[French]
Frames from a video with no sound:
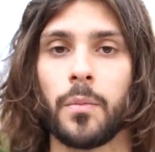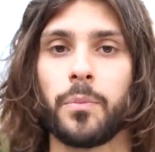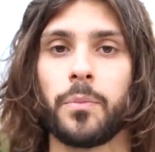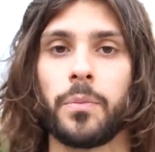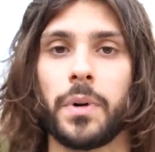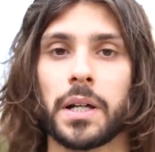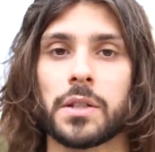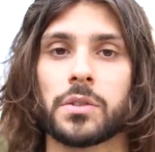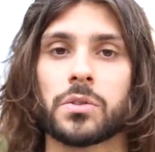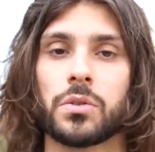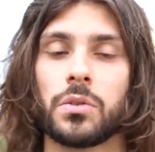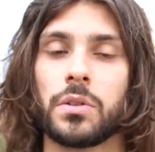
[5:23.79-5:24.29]

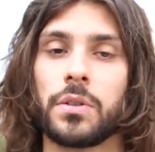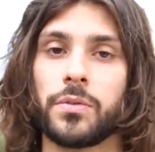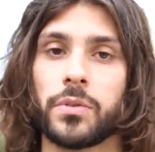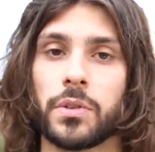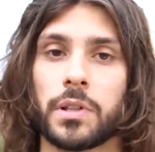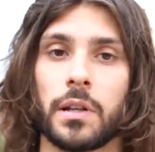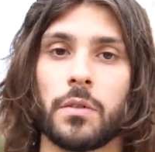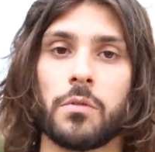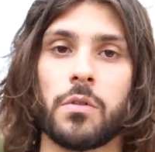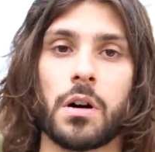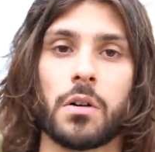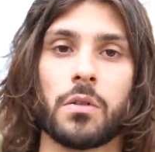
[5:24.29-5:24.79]
parce qu'il faut
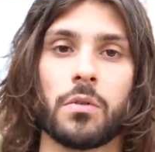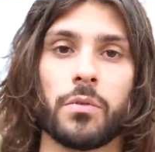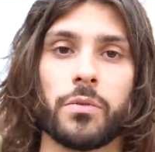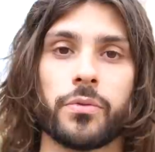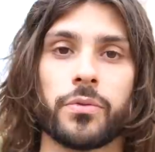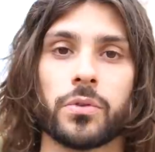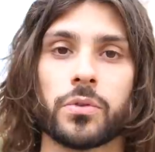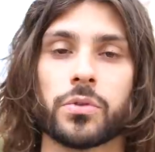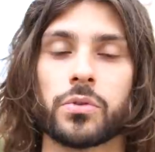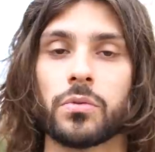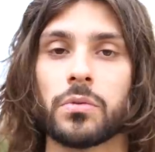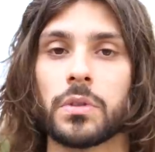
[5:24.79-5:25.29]
savoir qu'en
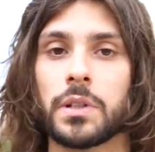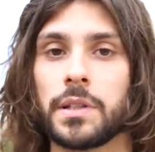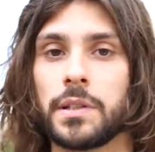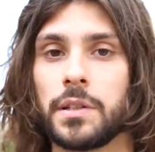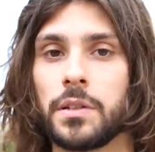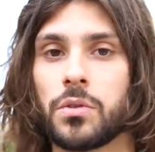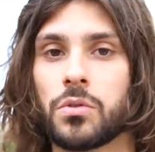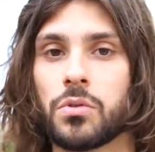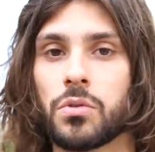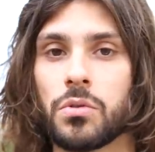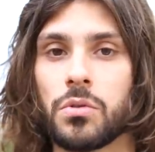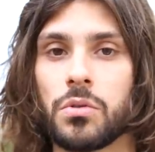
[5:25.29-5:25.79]
fonction
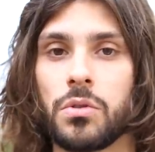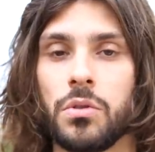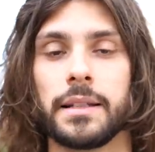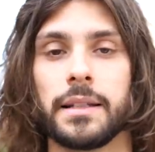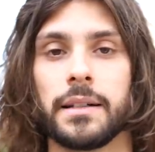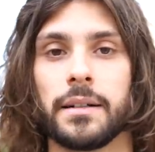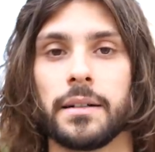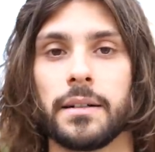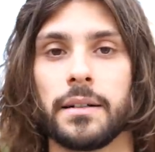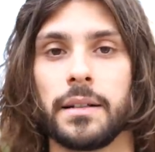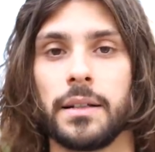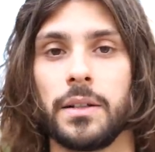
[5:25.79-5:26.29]
des études,
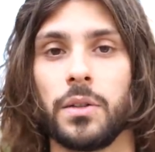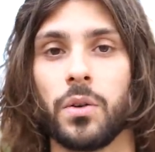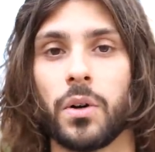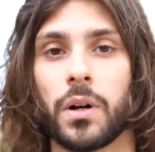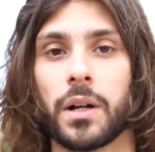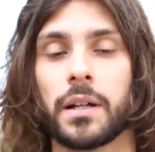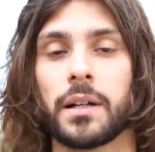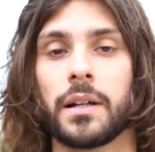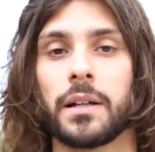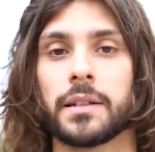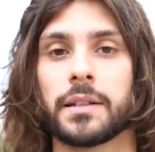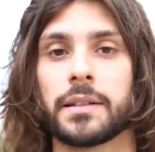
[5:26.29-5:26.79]
euh, il y
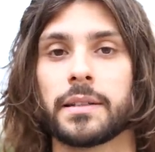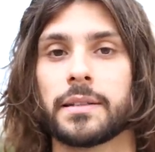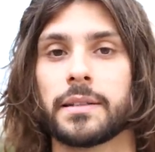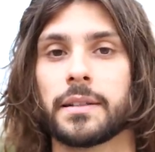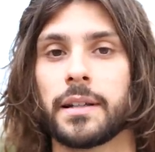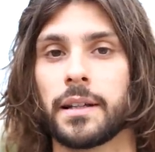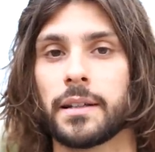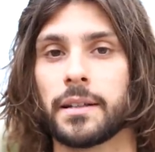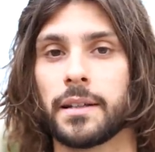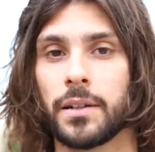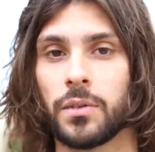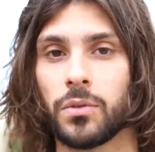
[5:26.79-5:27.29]
aurait un
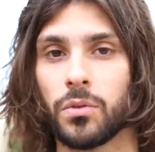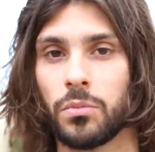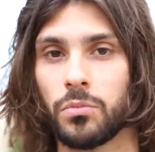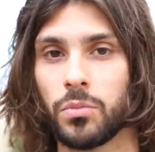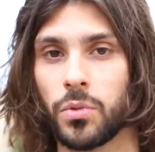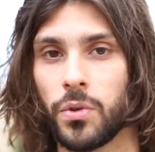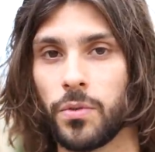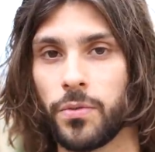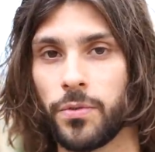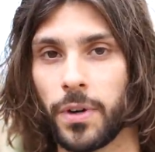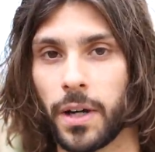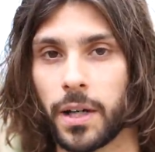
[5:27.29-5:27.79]
certain
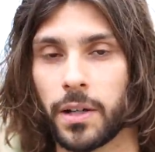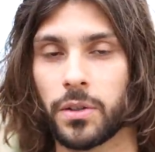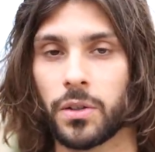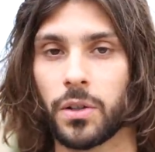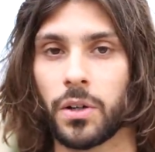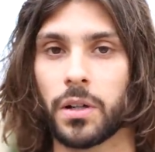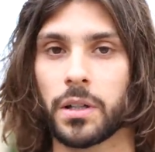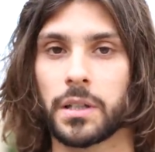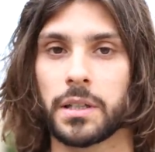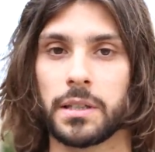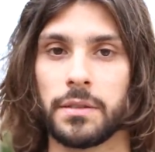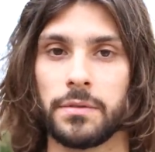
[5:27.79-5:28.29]
nombre de
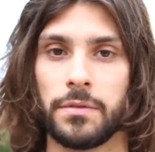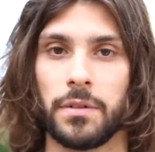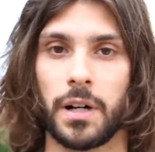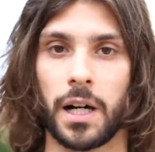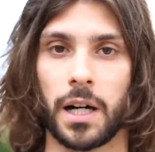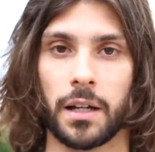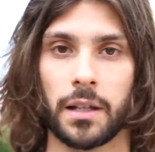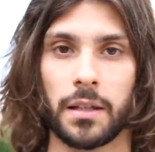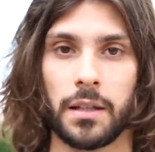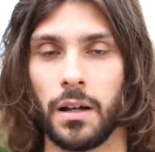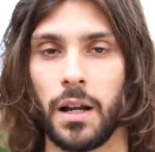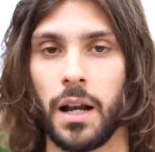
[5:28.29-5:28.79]
facteurs qui
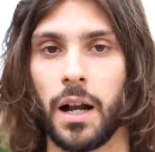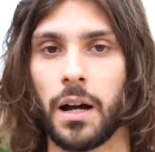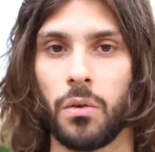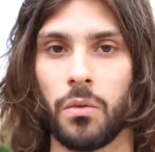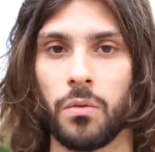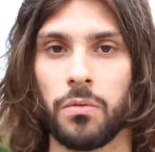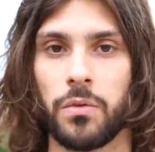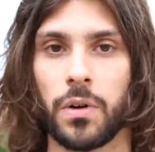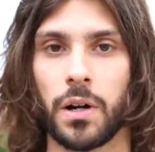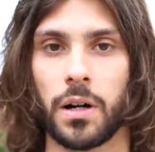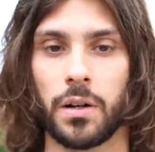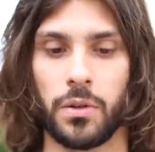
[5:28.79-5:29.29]
varient. Là,
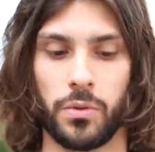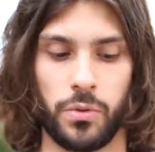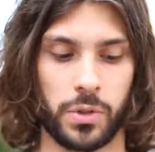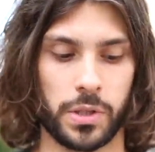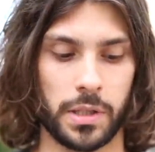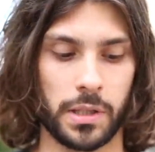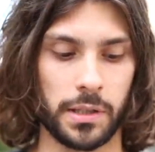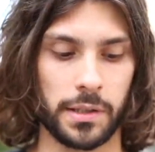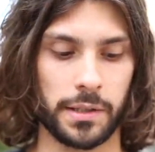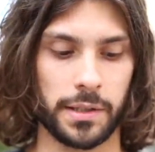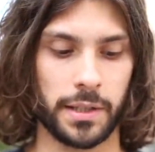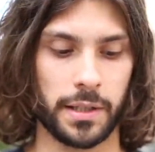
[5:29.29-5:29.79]
on va
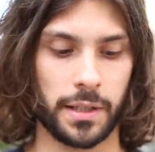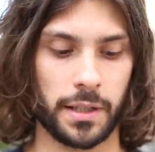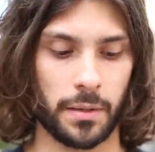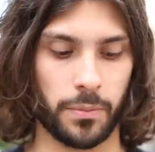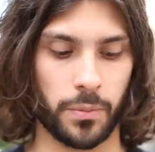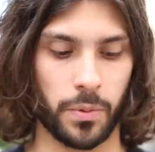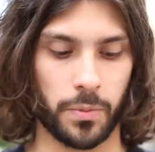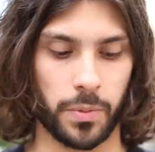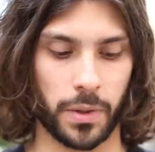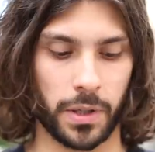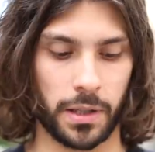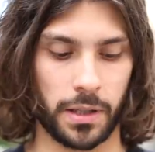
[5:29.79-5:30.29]
utiliser à
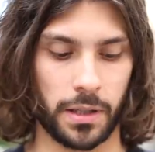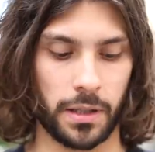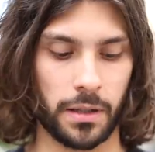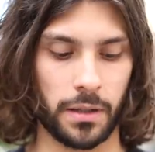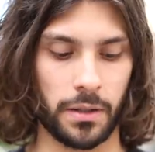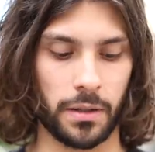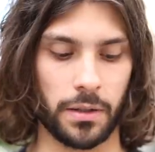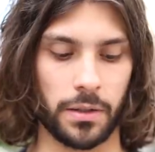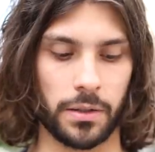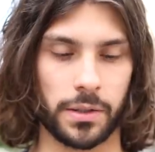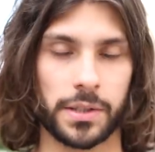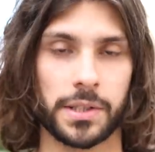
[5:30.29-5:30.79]
peu
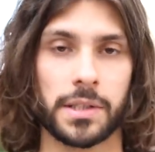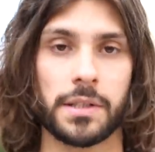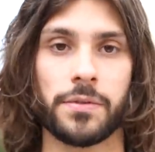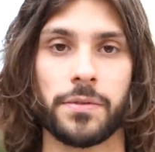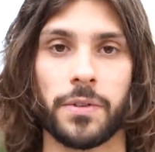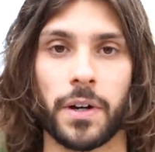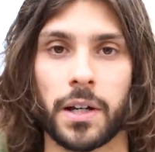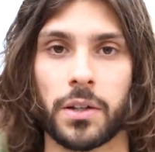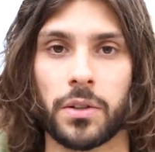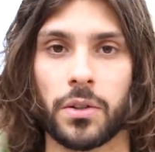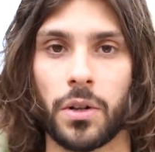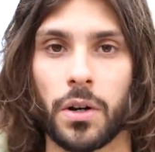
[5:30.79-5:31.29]
près six
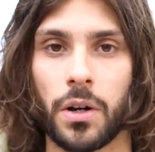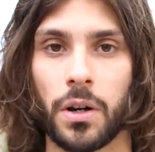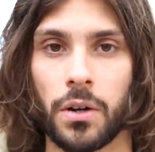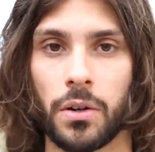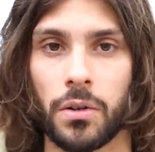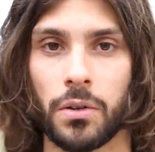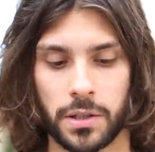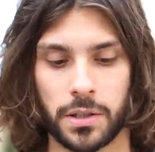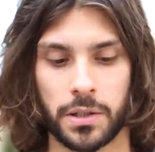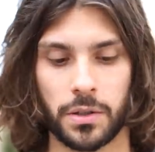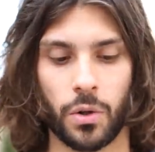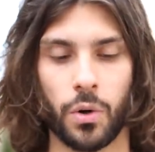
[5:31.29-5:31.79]
facteurs
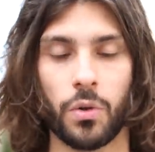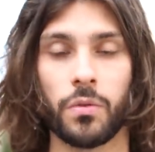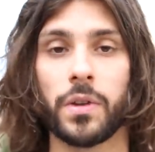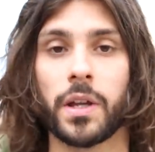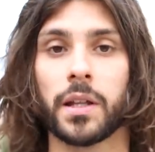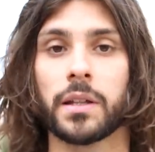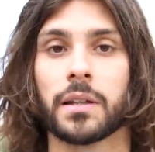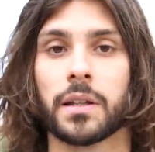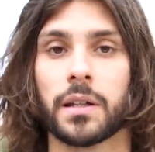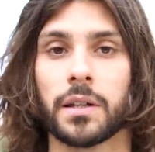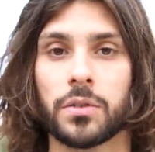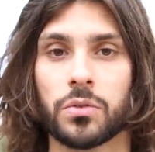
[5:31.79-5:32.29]
qui
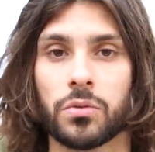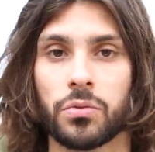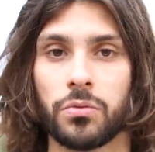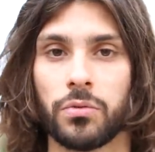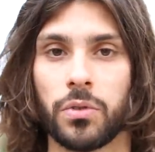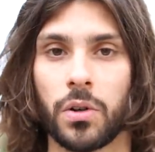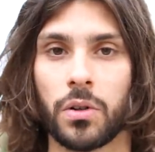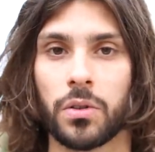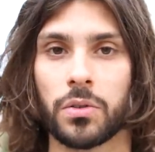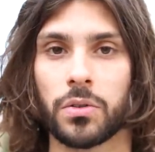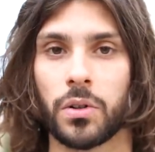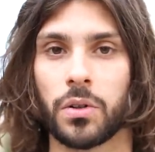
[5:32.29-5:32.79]
reviennent très
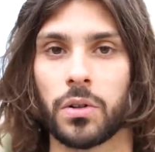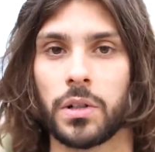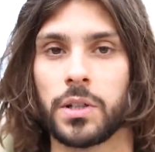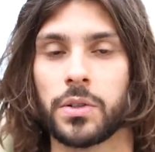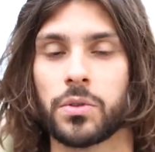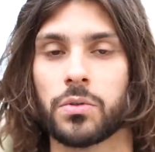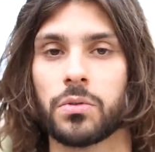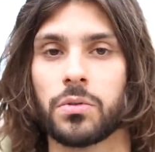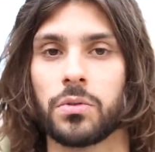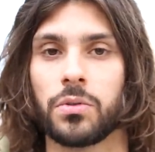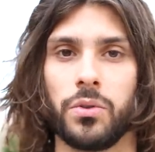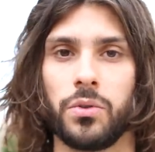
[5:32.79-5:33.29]
souvent dans
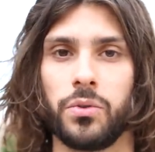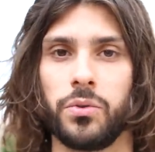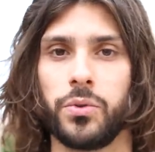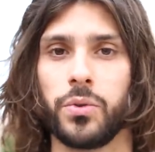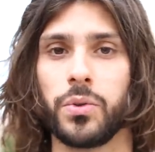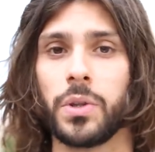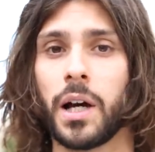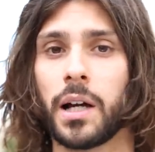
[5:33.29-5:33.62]
l'étude du